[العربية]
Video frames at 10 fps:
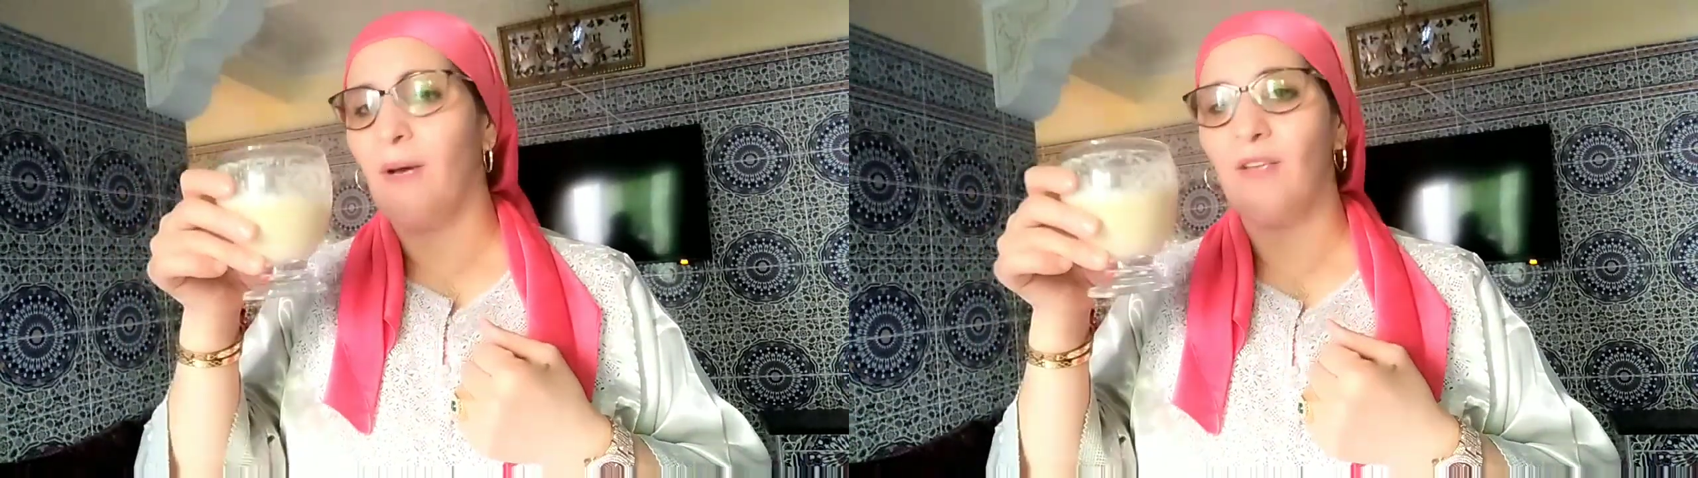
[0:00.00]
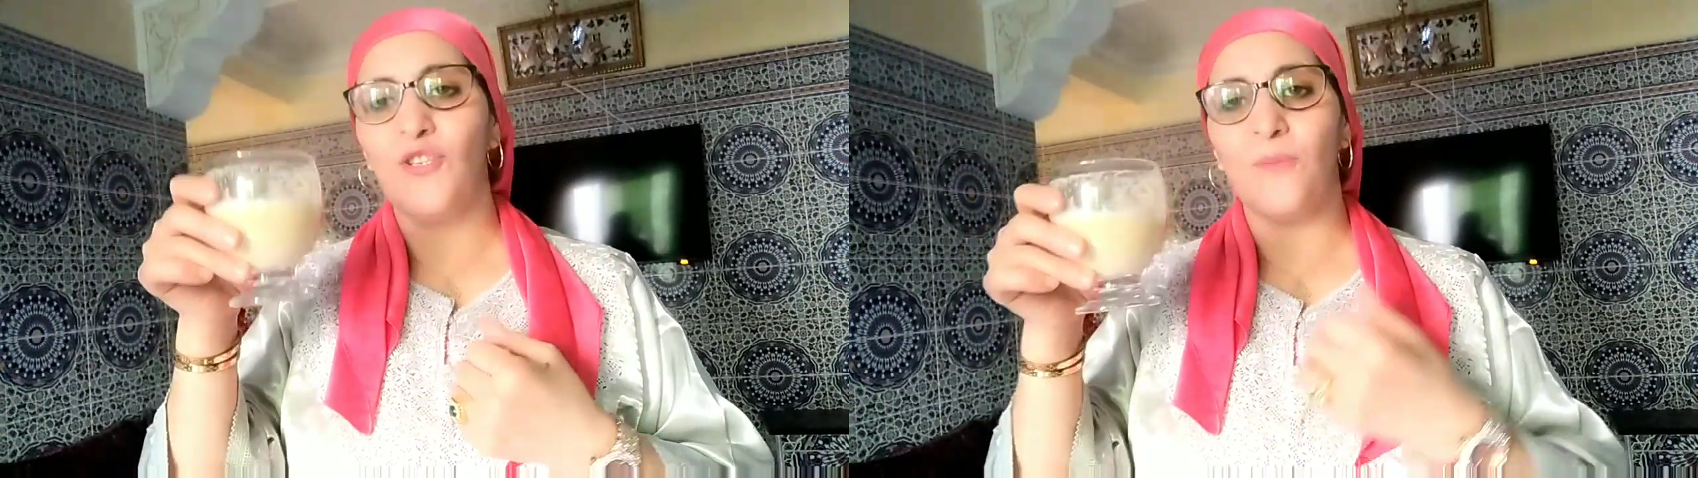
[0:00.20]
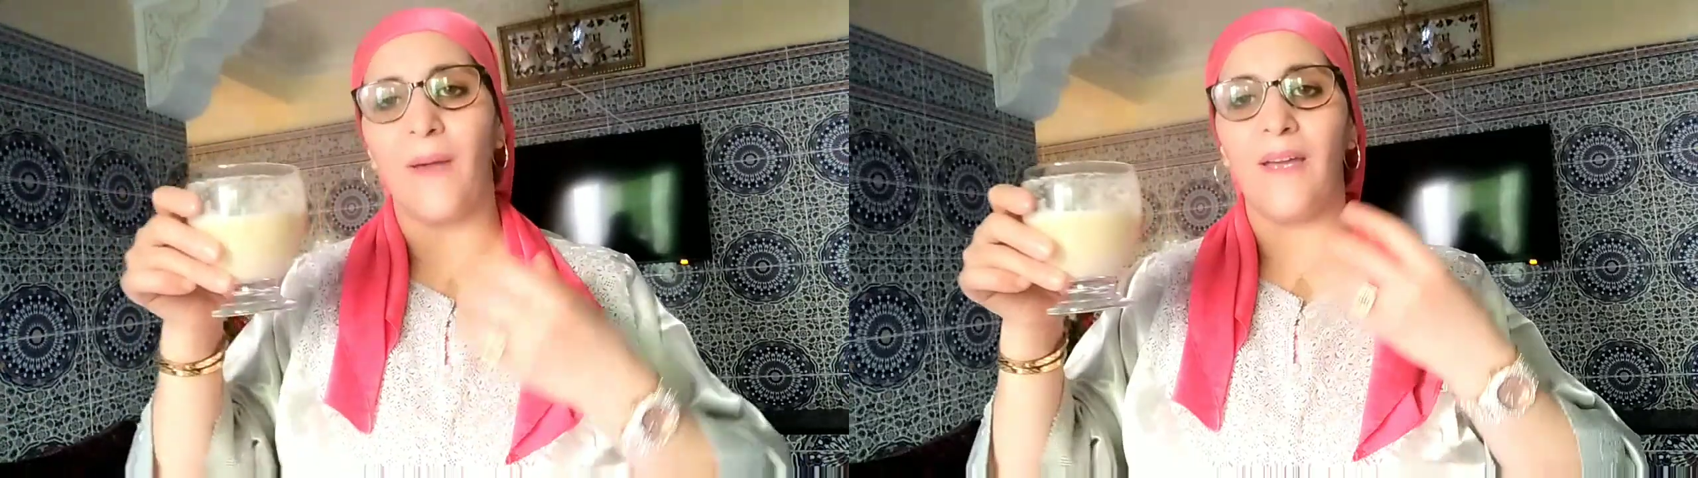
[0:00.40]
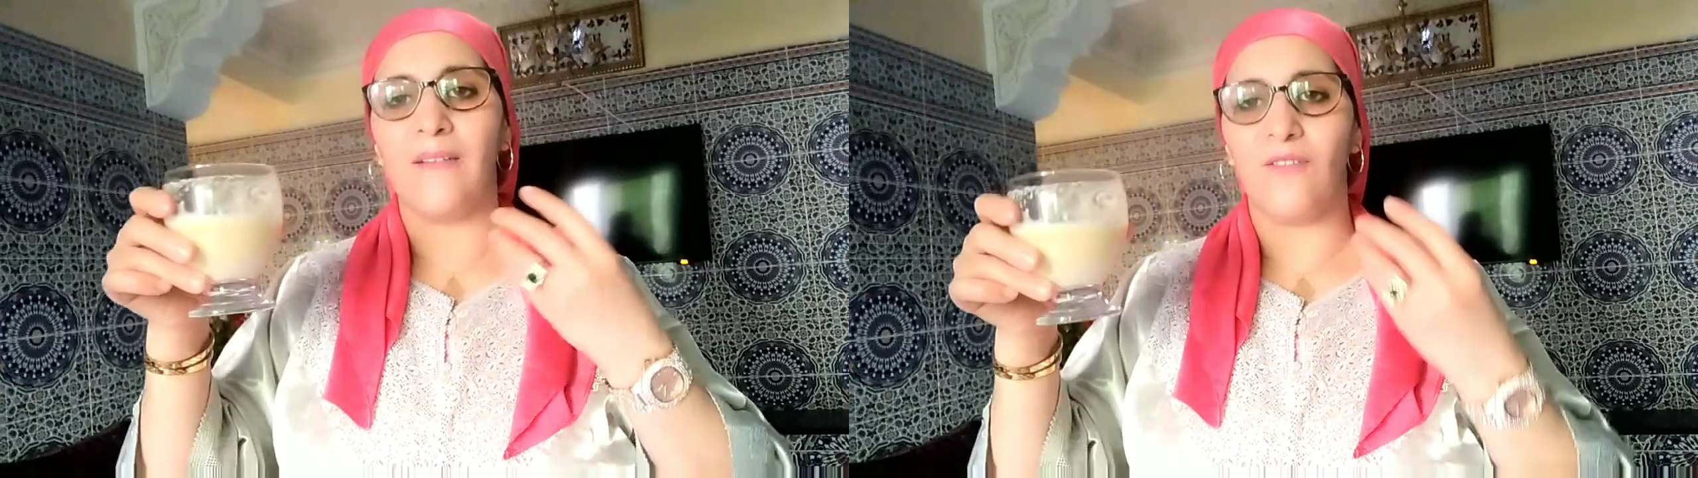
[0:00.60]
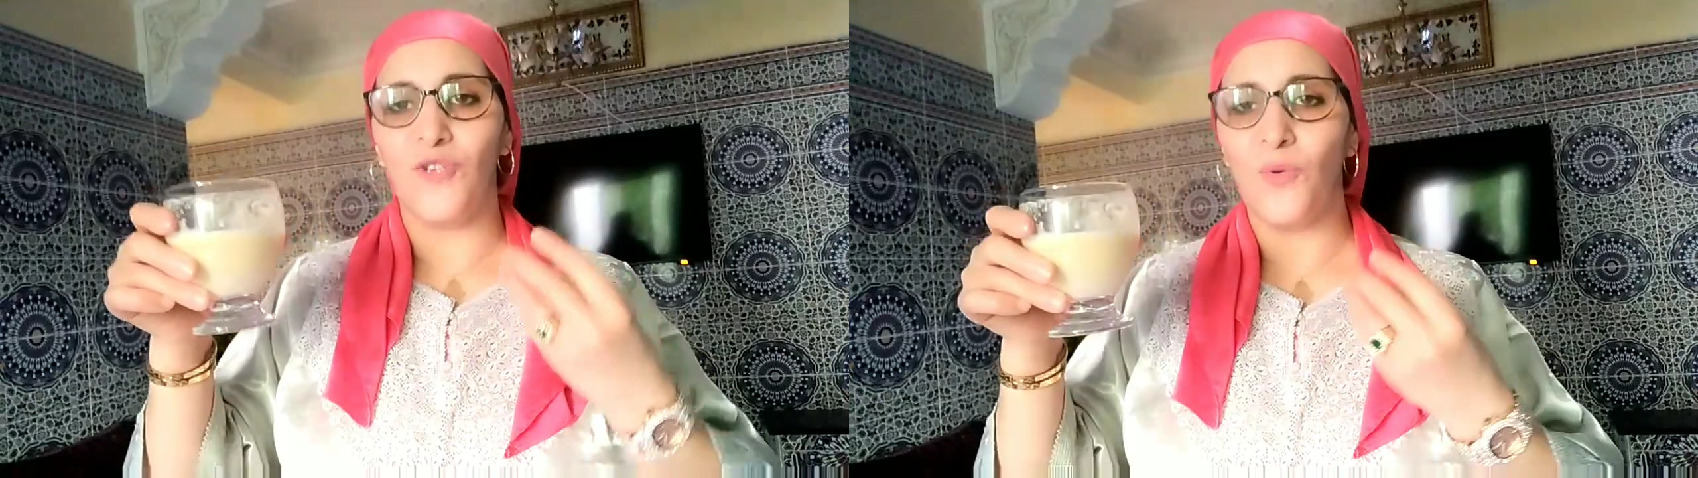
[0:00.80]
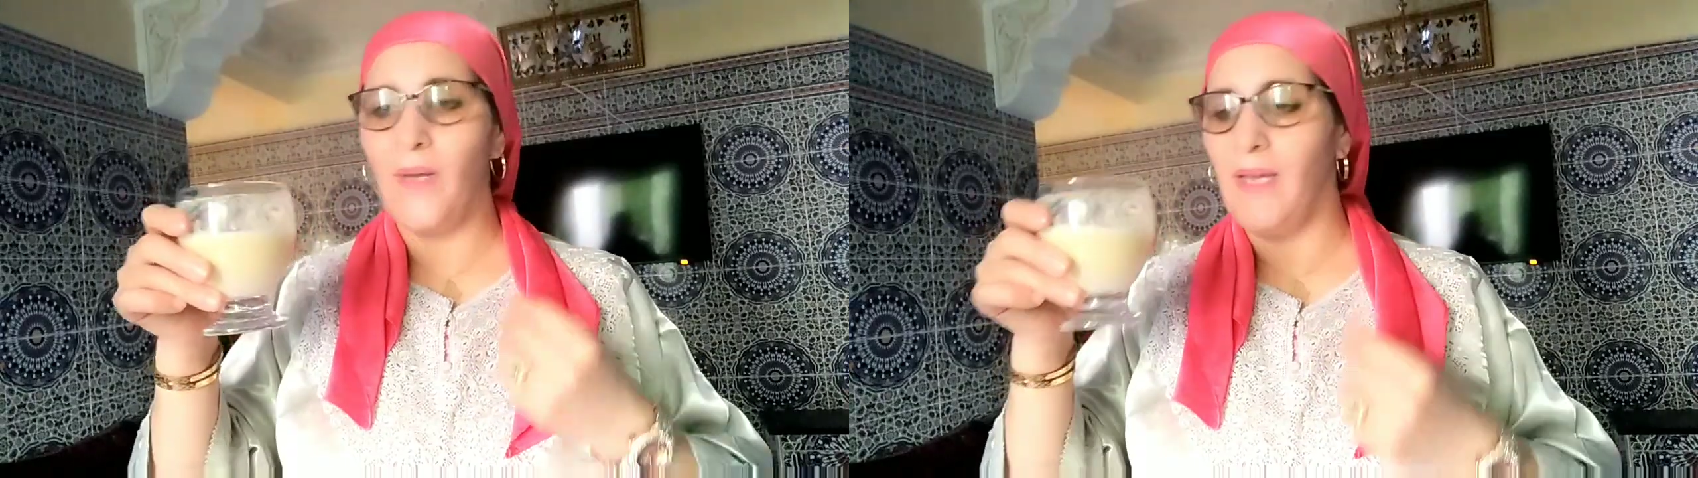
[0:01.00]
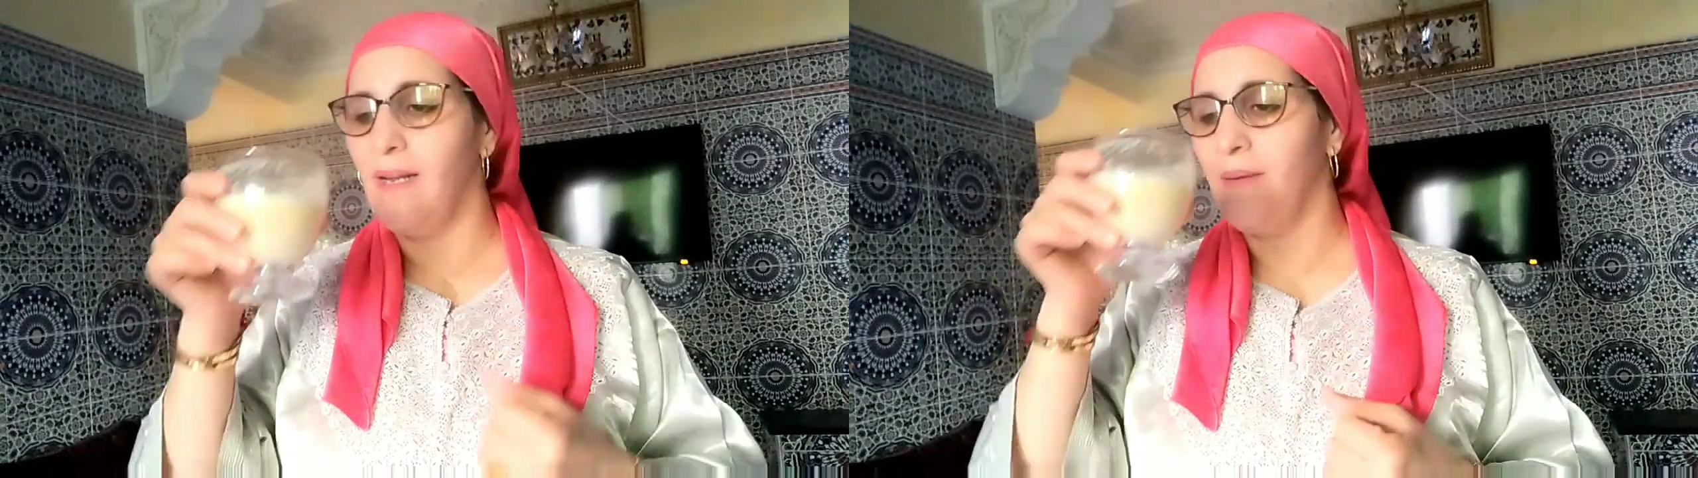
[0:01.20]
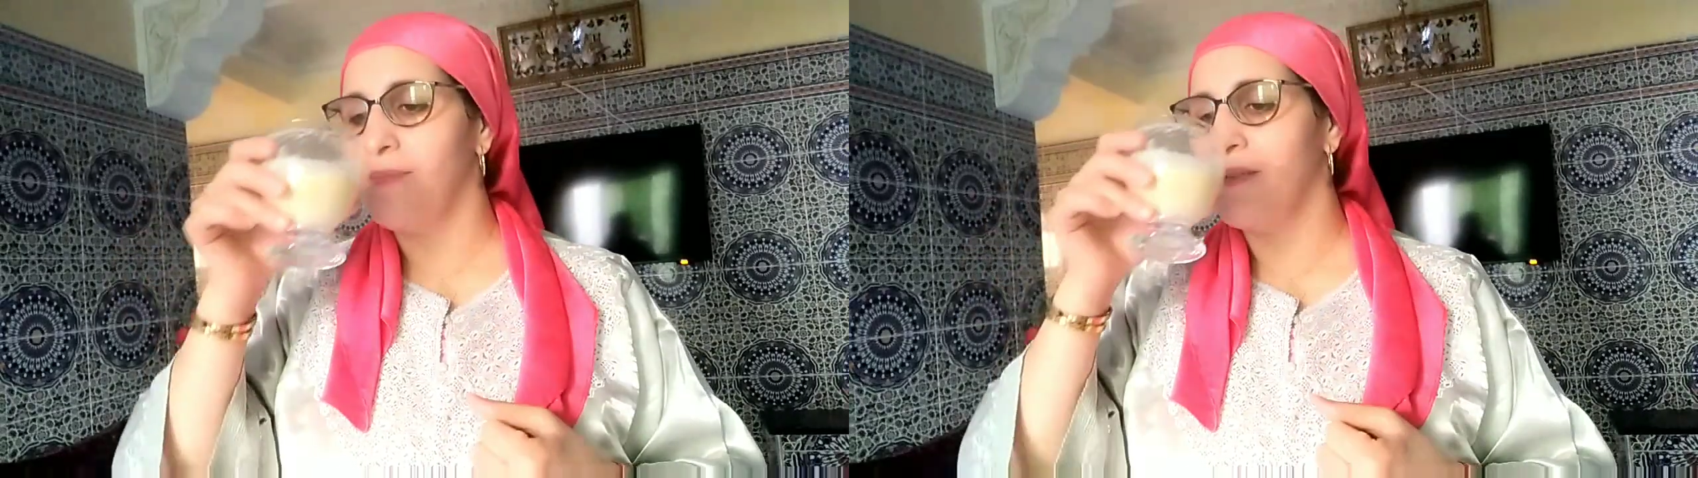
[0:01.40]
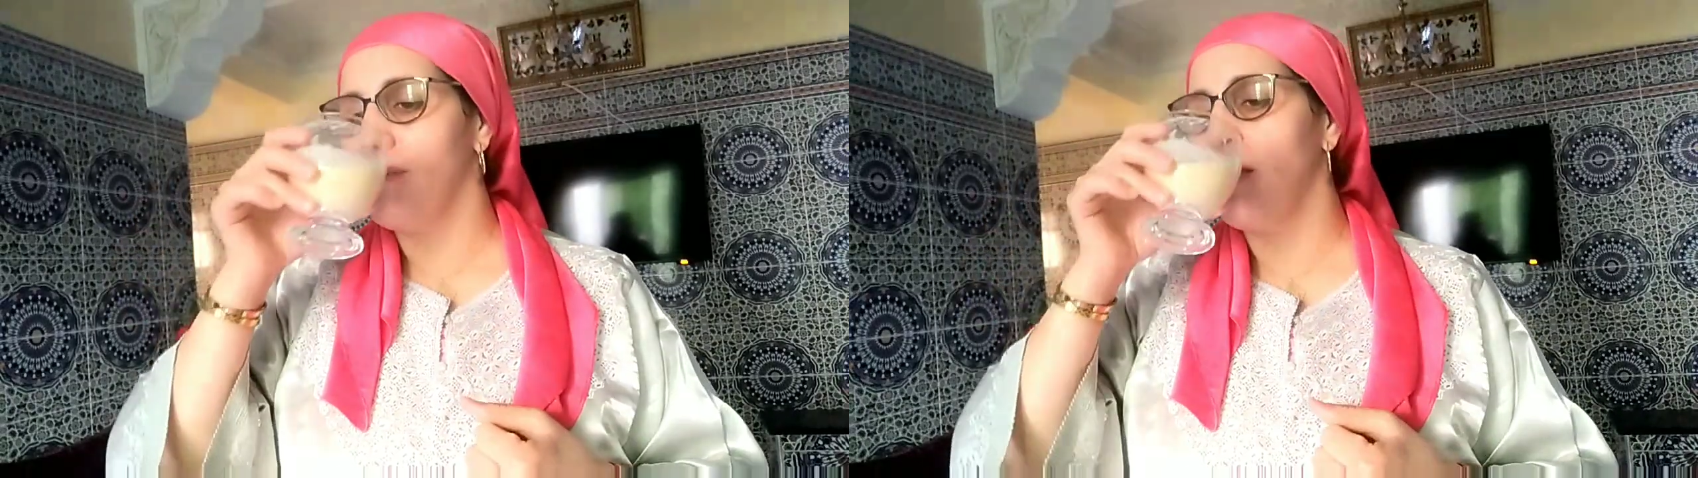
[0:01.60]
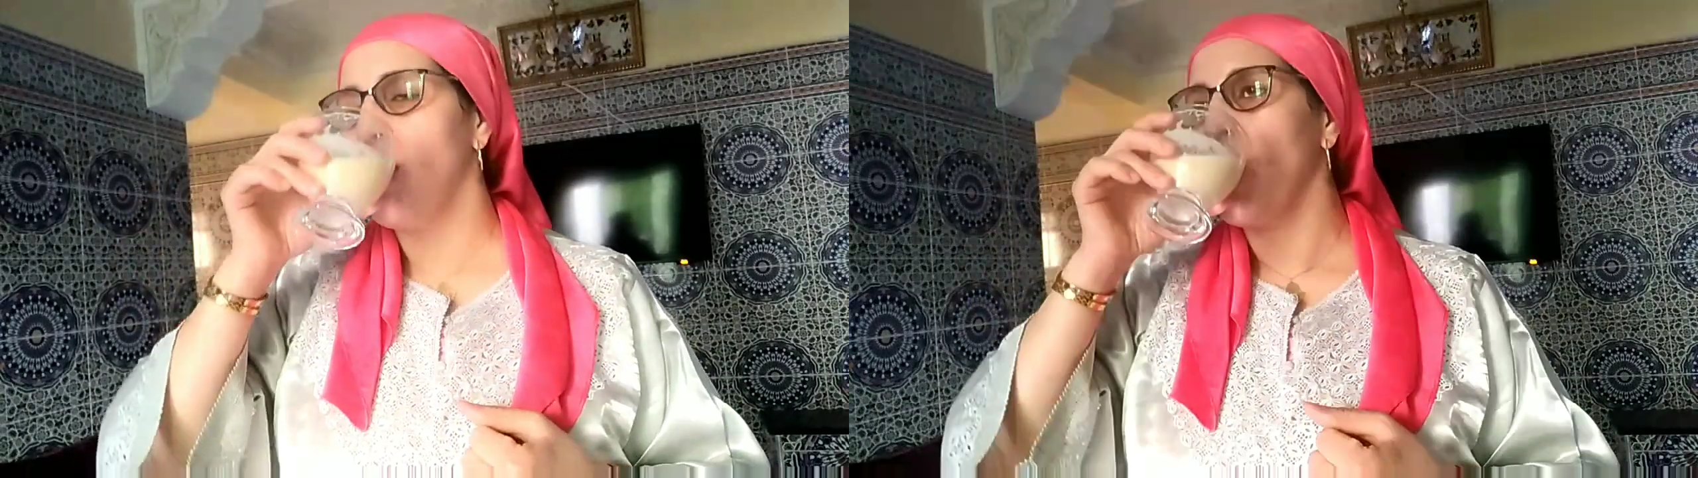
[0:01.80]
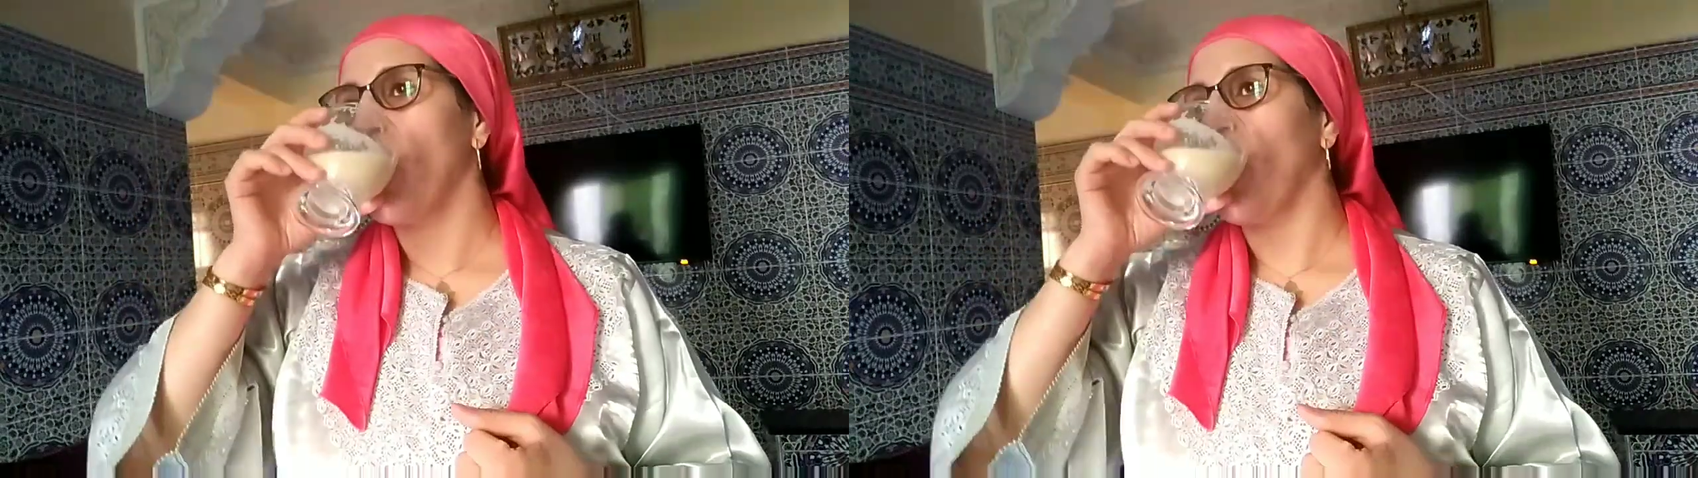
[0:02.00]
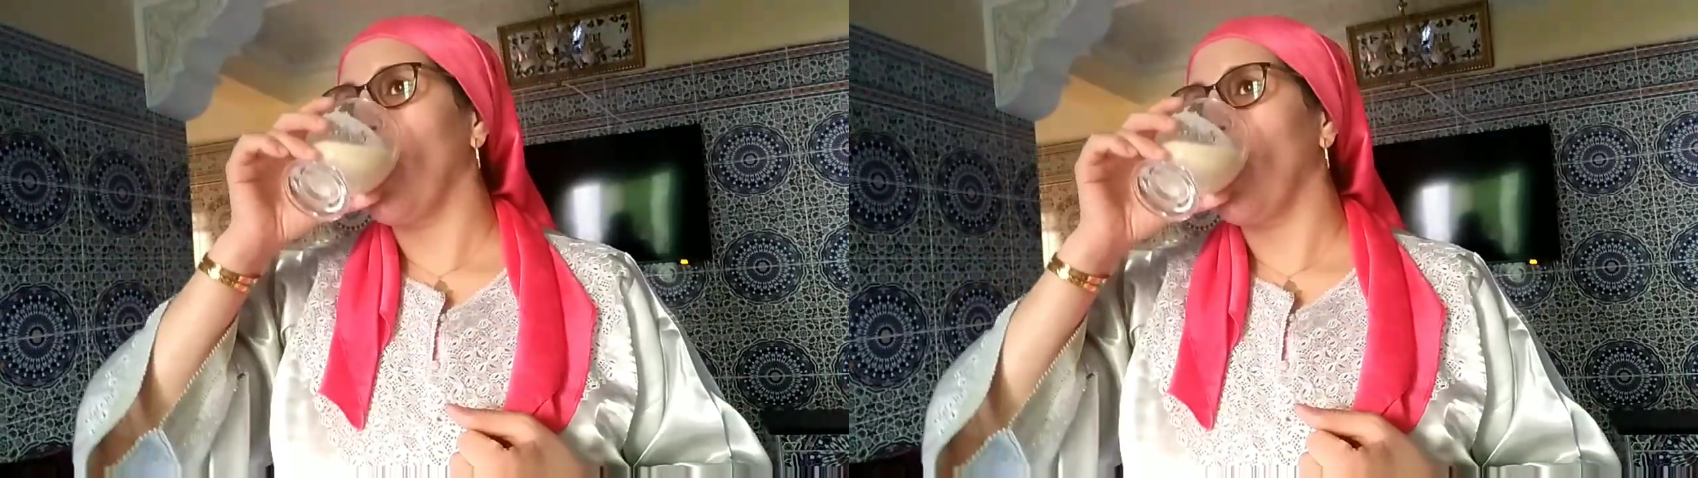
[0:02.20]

غاديش تبقاي تنشوي عليه بسم الله